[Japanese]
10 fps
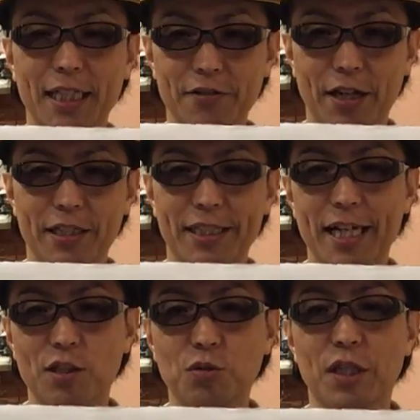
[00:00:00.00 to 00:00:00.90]
方には2
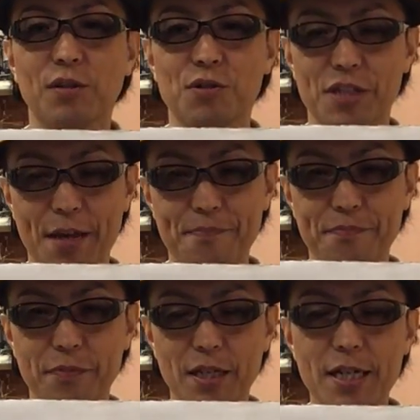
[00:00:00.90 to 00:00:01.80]
大特典とし
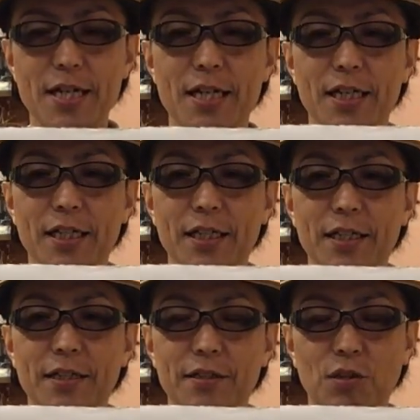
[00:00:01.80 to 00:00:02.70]
て
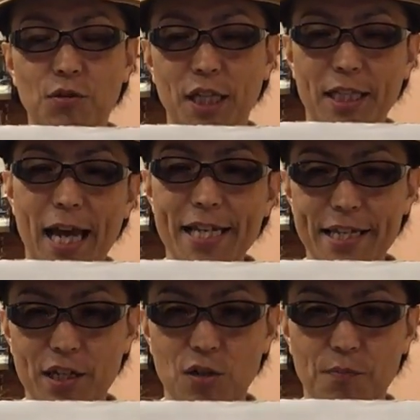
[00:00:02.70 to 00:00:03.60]
当店大
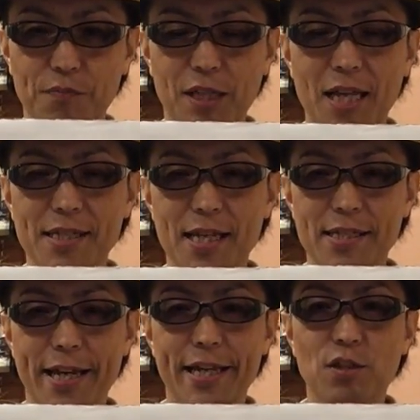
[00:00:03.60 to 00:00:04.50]
人気の炭酸
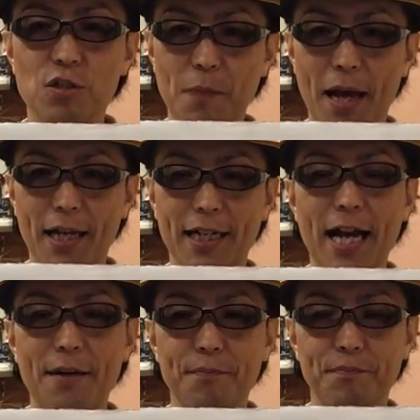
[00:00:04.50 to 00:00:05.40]
泉ヘッドスパ
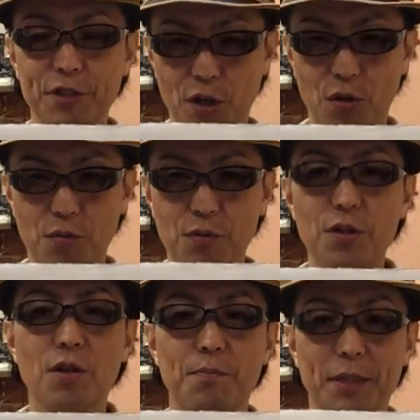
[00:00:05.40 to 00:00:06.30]
が無料
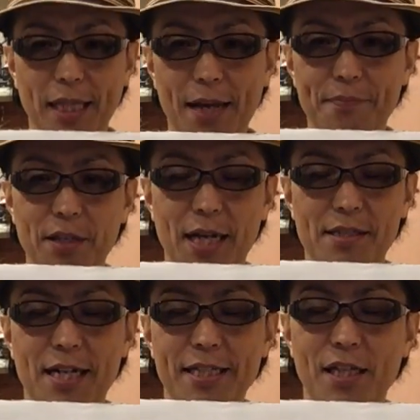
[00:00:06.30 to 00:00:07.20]
また
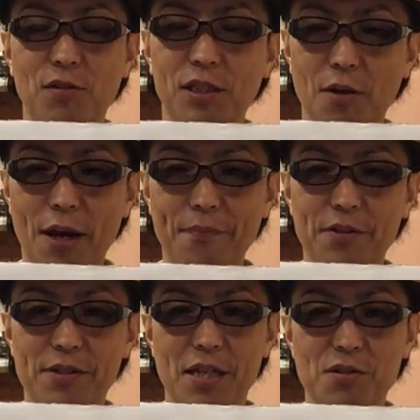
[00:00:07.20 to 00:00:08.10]
初来店の方は
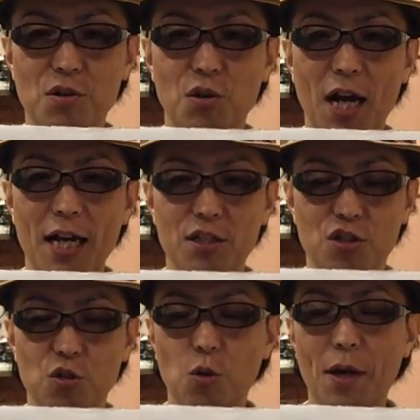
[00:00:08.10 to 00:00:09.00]
政治郎が
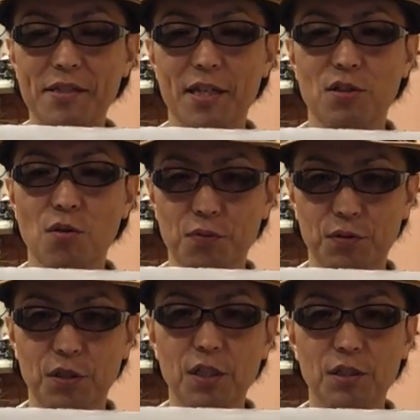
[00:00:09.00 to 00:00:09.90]
15%
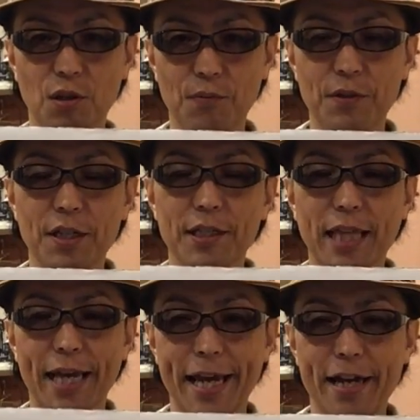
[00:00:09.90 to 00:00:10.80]
オフと
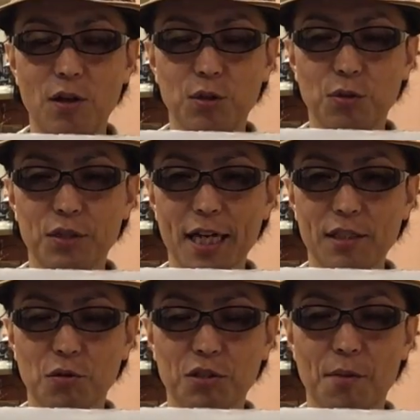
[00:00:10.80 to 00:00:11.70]
大変お得な
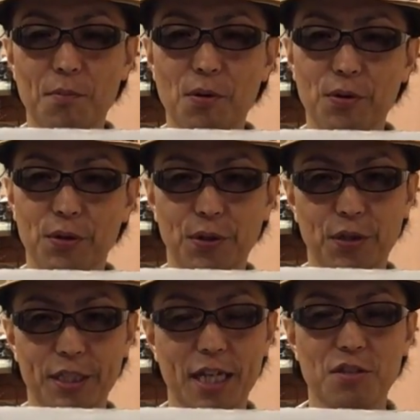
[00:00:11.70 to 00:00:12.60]
特典もご
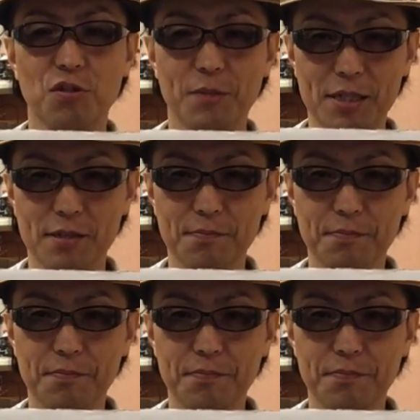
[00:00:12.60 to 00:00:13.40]
用意いたしております